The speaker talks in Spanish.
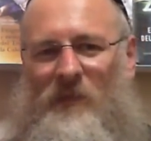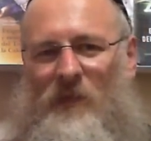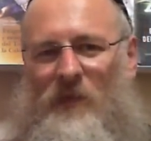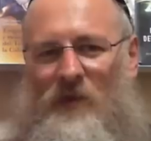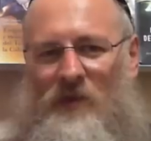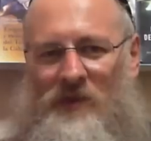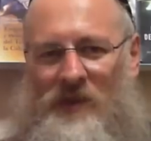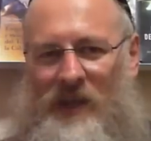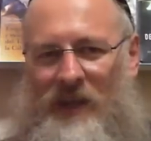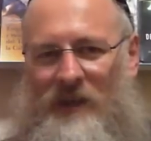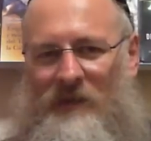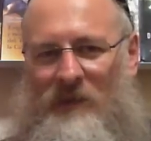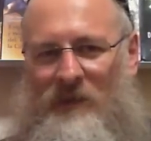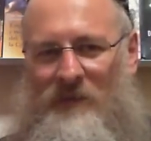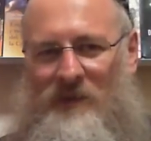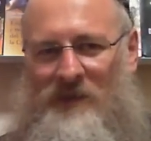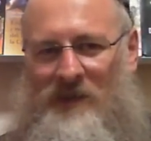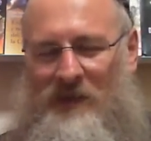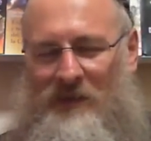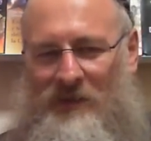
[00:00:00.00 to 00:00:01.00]
O sea que
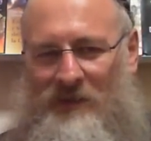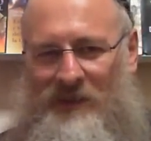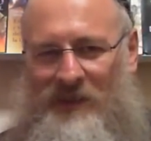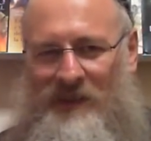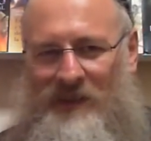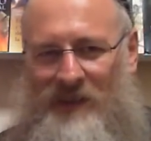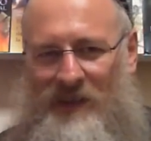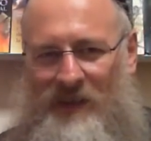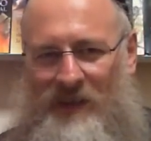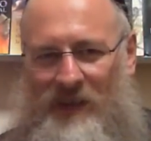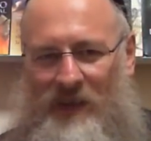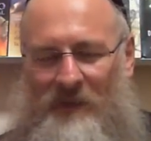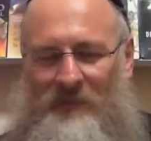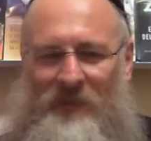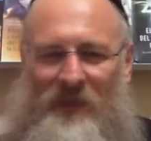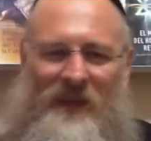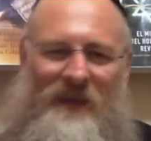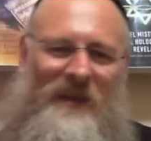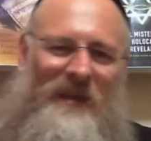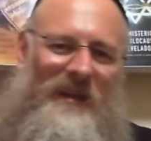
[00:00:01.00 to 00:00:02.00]
vemos a dónde
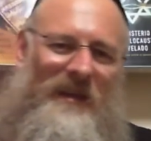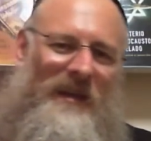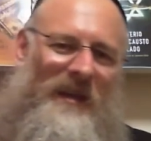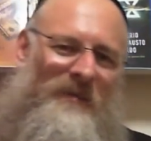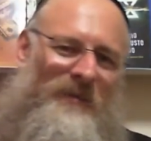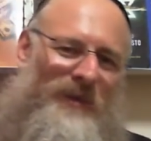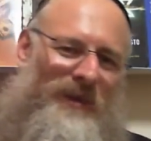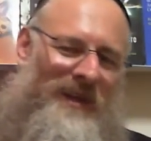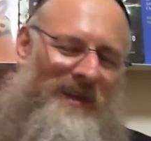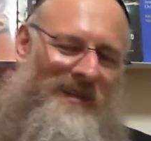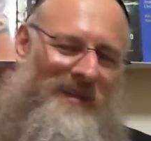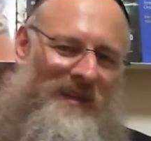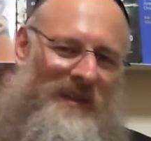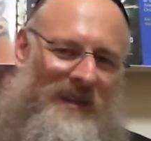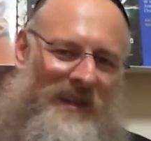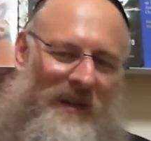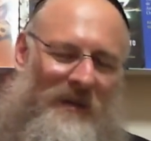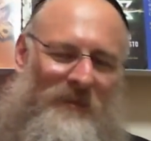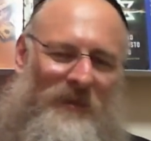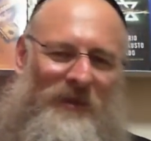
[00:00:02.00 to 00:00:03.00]
llega, que la mujer
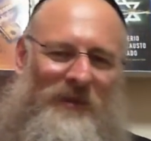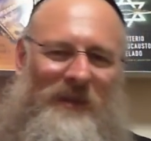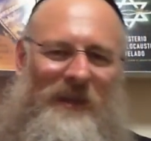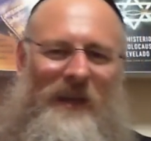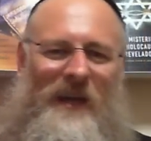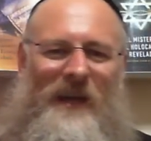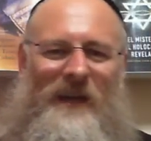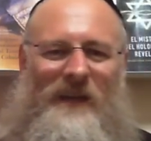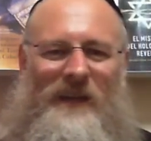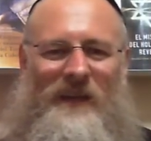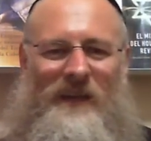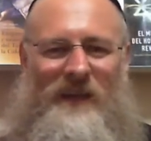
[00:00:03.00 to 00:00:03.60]
se quiera mostrar,